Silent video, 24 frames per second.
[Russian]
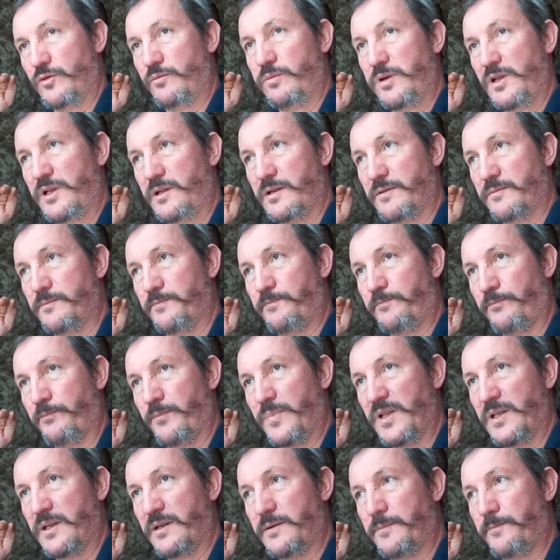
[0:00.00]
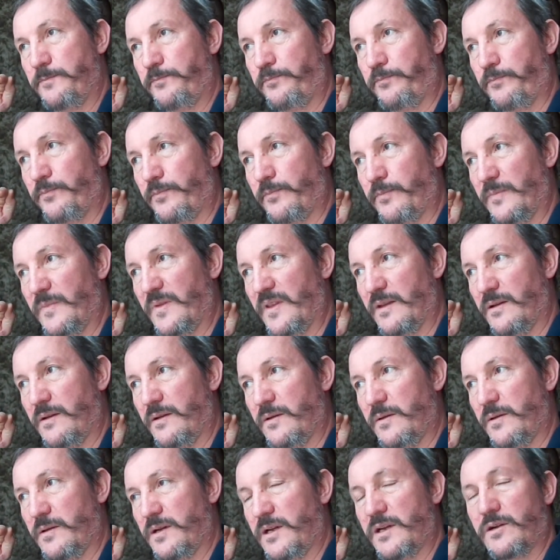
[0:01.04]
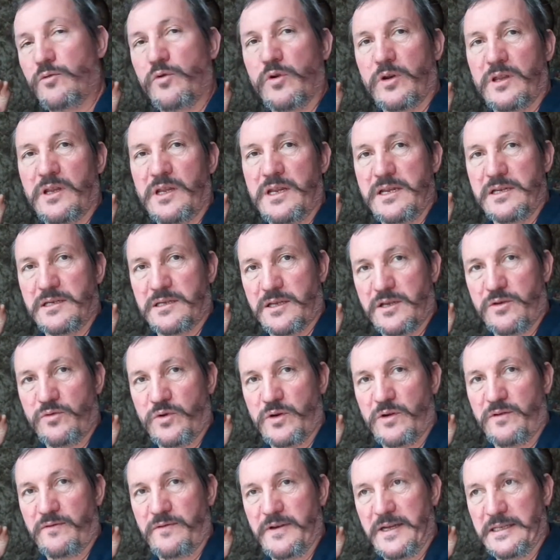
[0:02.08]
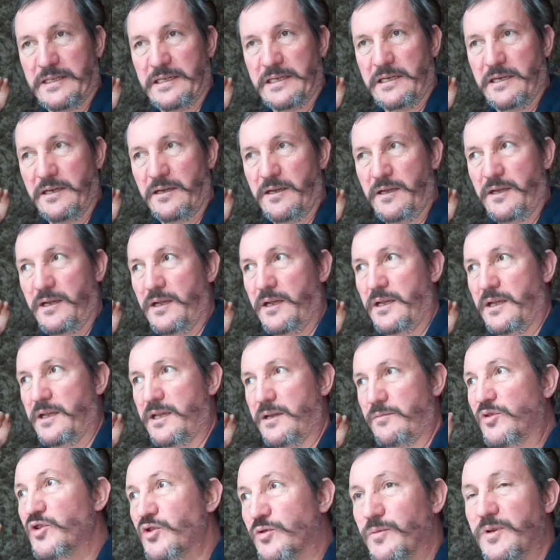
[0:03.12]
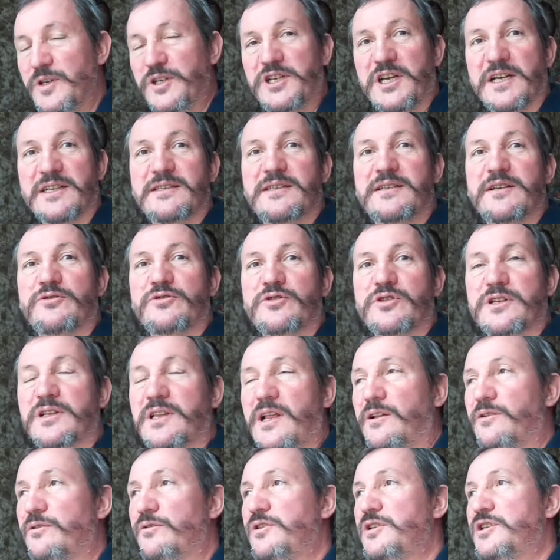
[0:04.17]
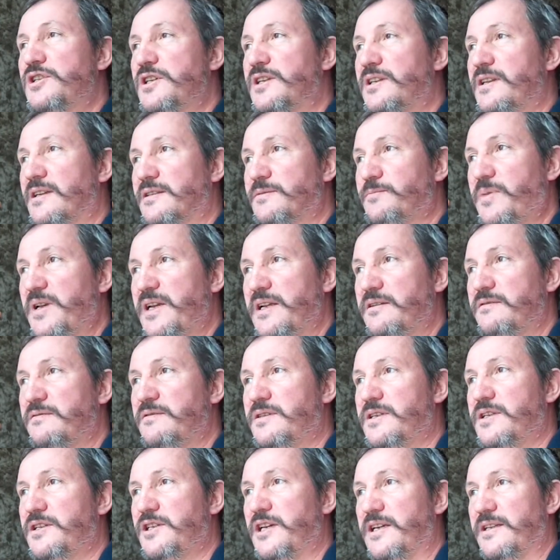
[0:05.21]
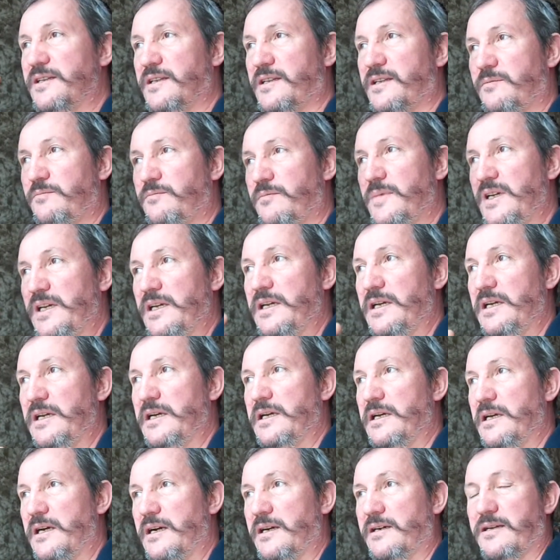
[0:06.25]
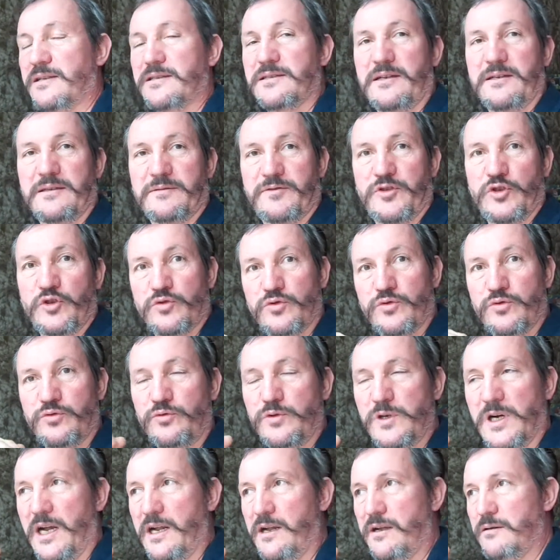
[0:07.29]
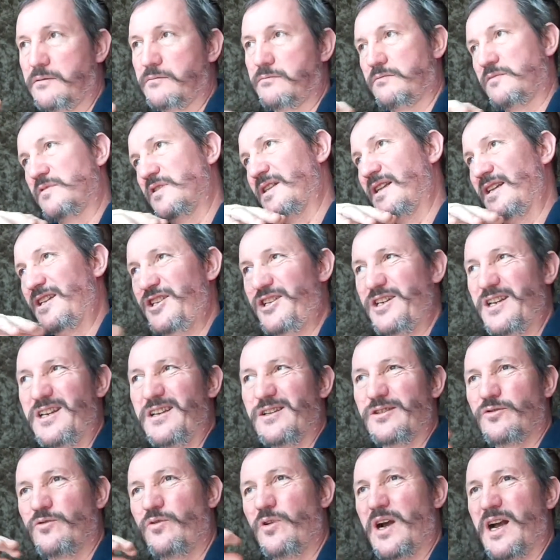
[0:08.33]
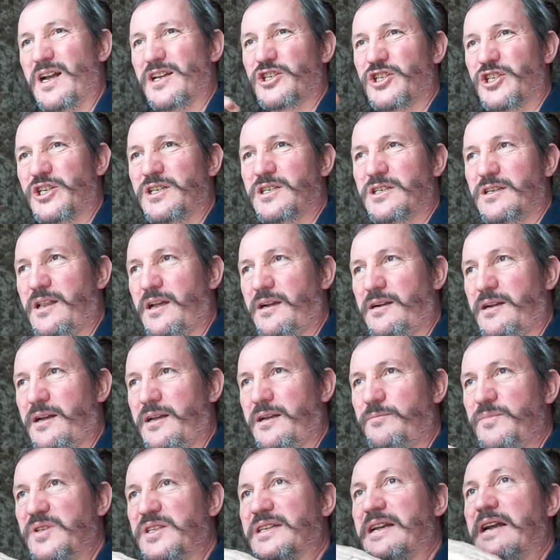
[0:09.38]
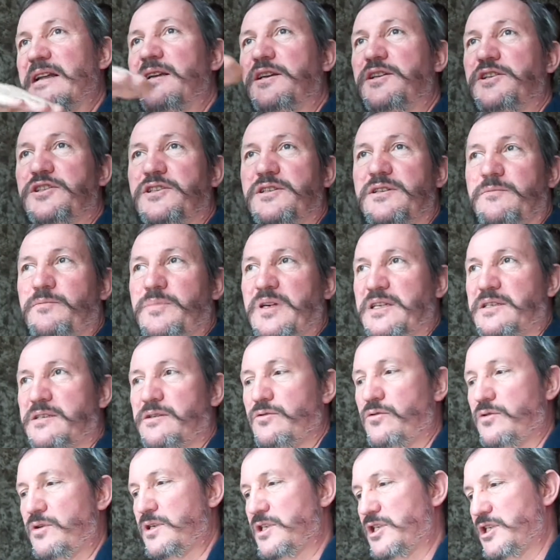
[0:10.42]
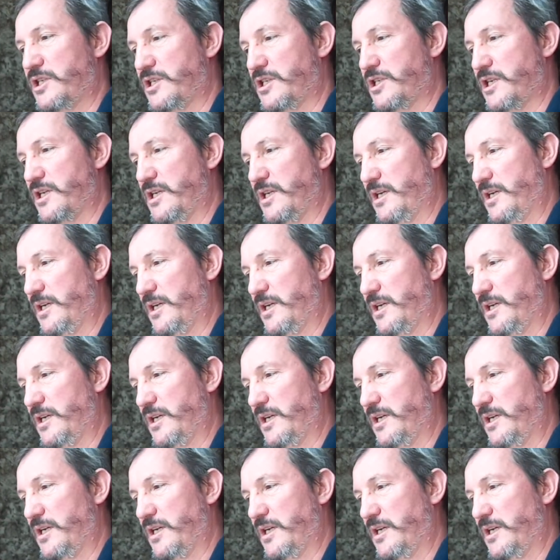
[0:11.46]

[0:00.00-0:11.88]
был, было э, рекордно низкий уровень воды, и мы думали, сейчас дедушка на лодочке нас приедет встречать, а там оказалось все сухо. Точнее, не сухо, а жижа такая, бесконечные просторы жижи.